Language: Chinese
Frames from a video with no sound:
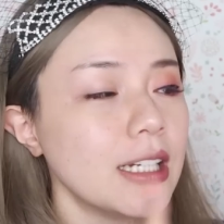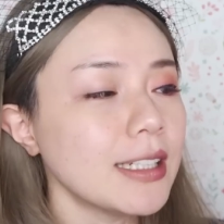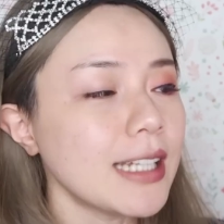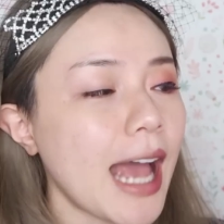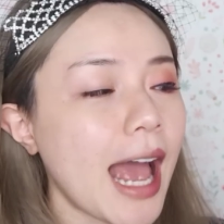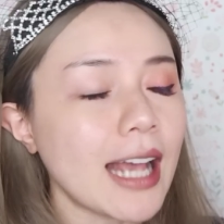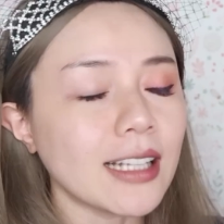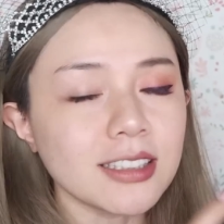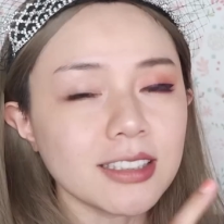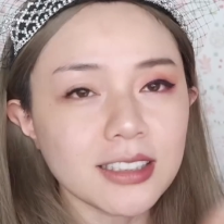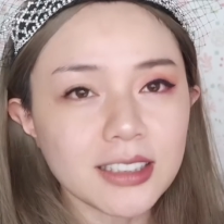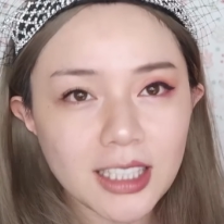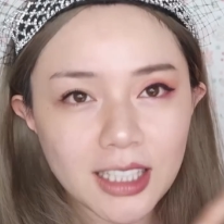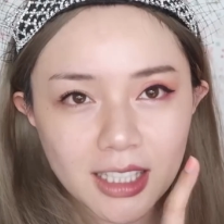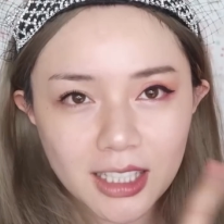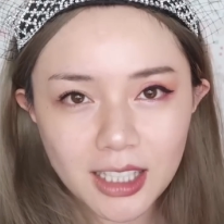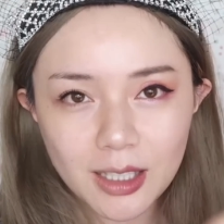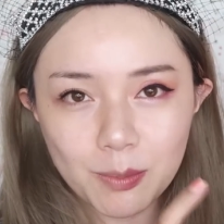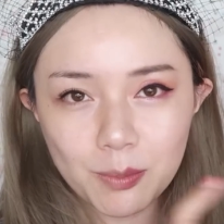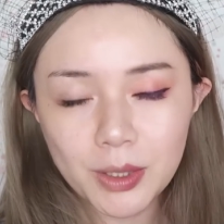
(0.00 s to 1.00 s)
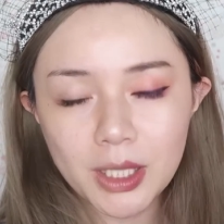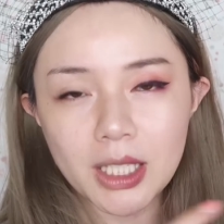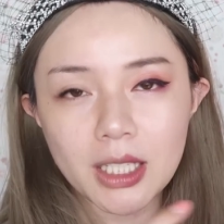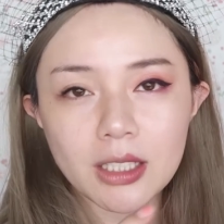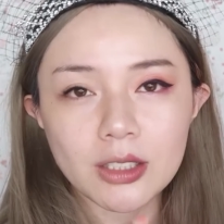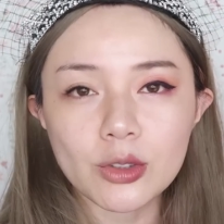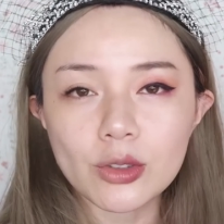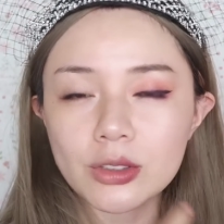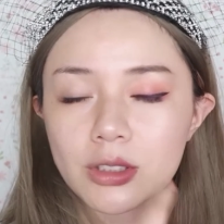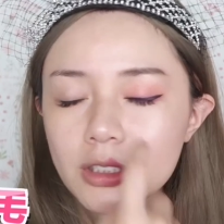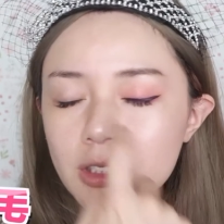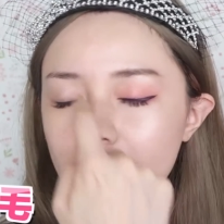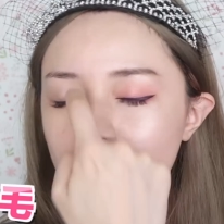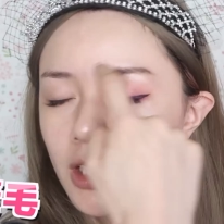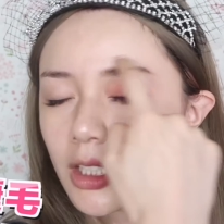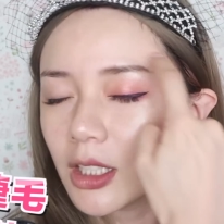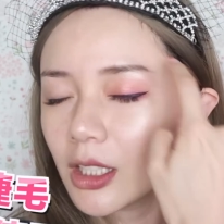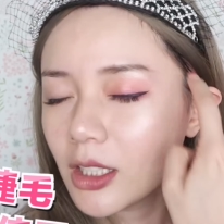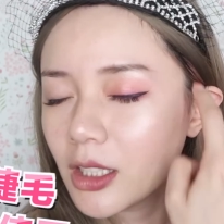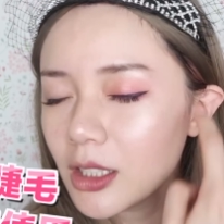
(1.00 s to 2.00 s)
那它是第一瓶，就是
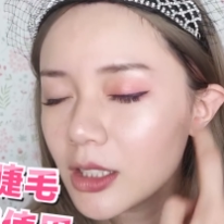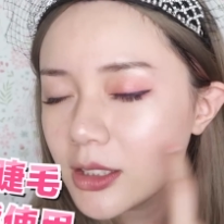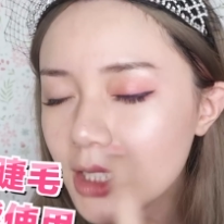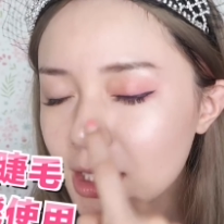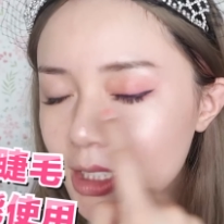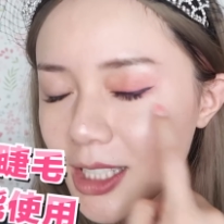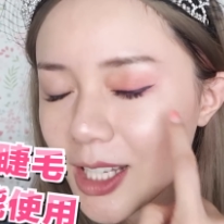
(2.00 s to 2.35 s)
接